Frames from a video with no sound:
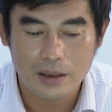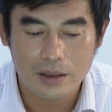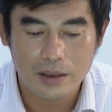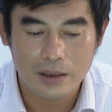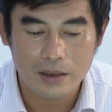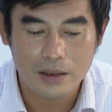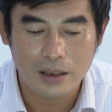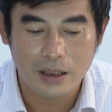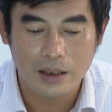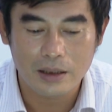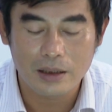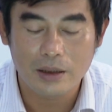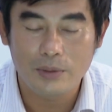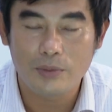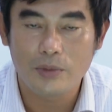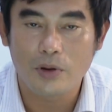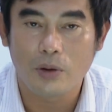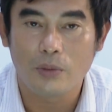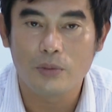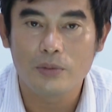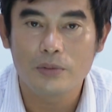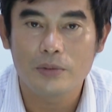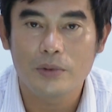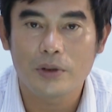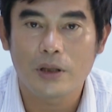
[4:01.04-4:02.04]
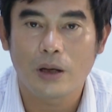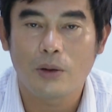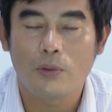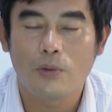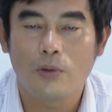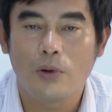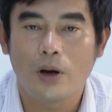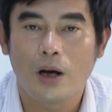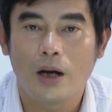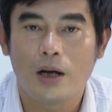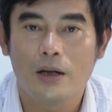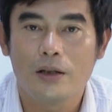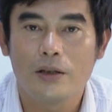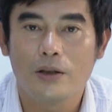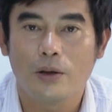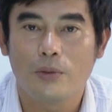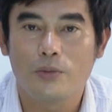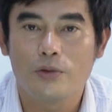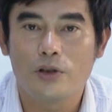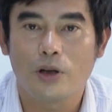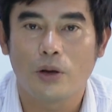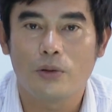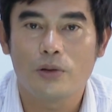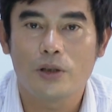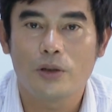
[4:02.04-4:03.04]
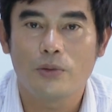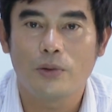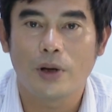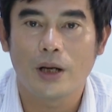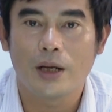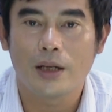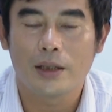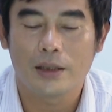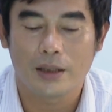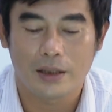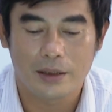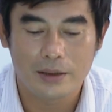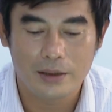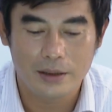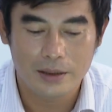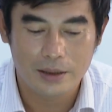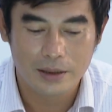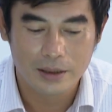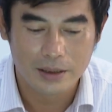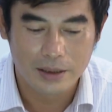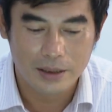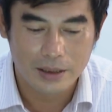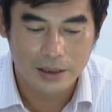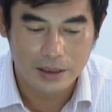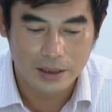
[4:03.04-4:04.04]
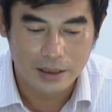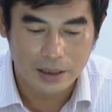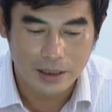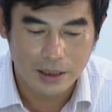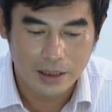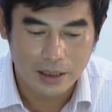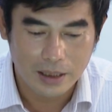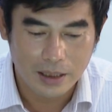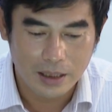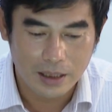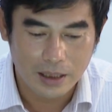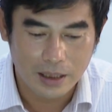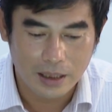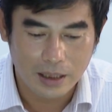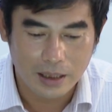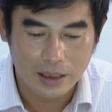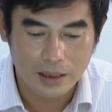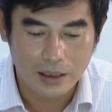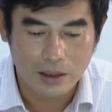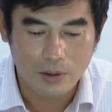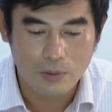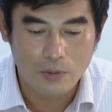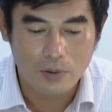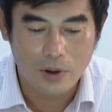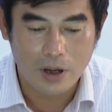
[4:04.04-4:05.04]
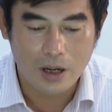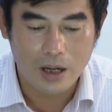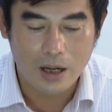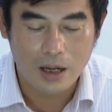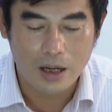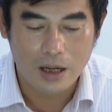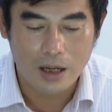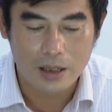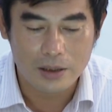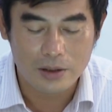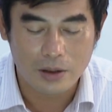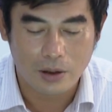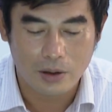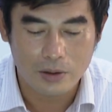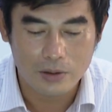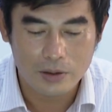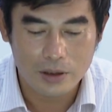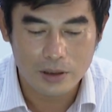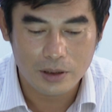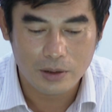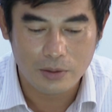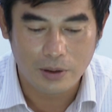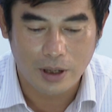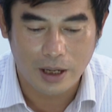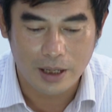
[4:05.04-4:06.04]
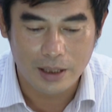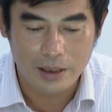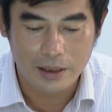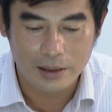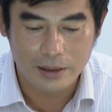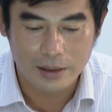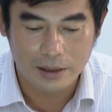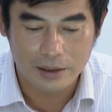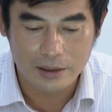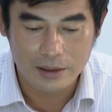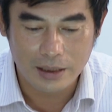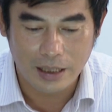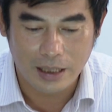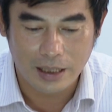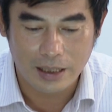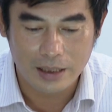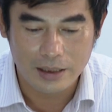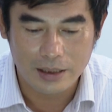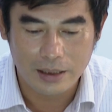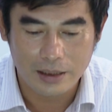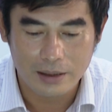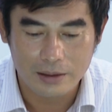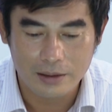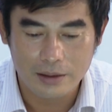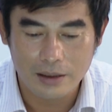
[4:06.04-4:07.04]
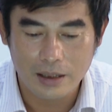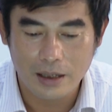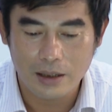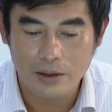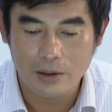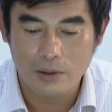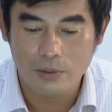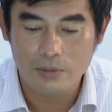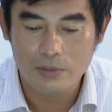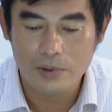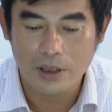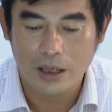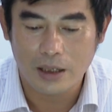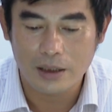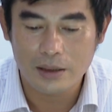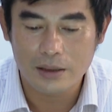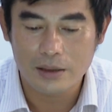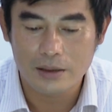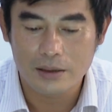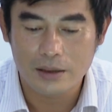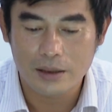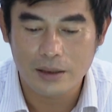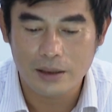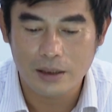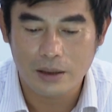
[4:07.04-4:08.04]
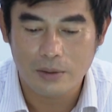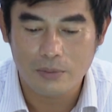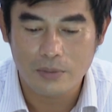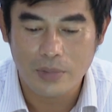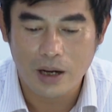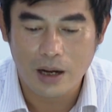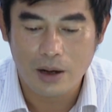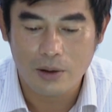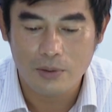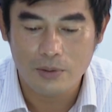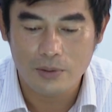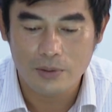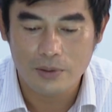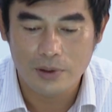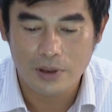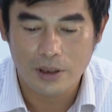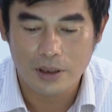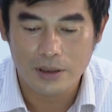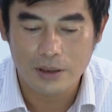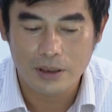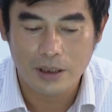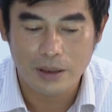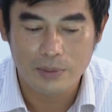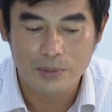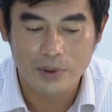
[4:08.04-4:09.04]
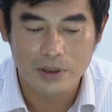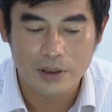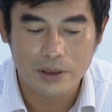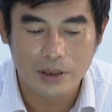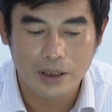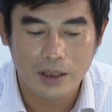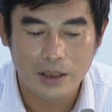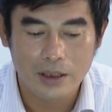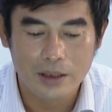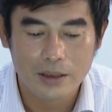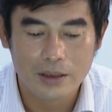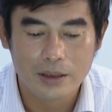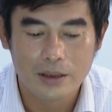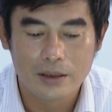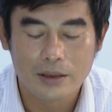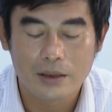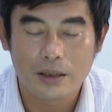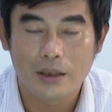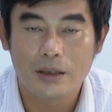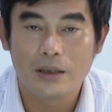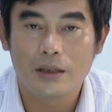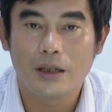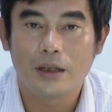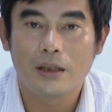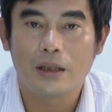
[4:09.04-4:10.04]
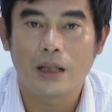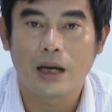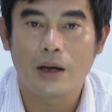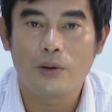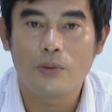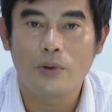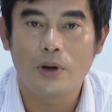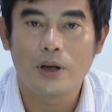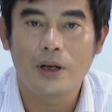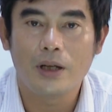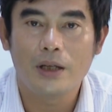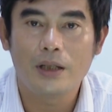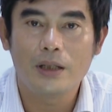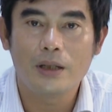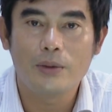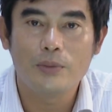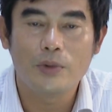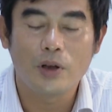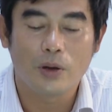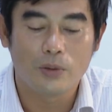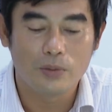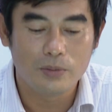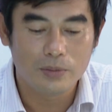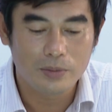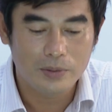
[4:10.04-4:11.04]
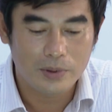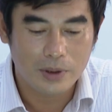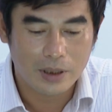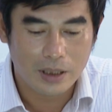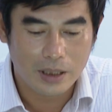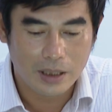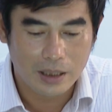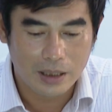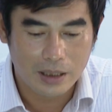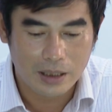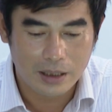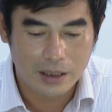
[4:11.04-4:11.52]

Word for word: chứng nhận tiêm chủng thông qua ứng dụng sổ sức khỏe điện tử. À, thông qua sổ sức khỏe điện tử này thì người dân cũng nhận được cái thông báo lịch tiêm ngừa từ nền tảng quản lý tiêm chủng à,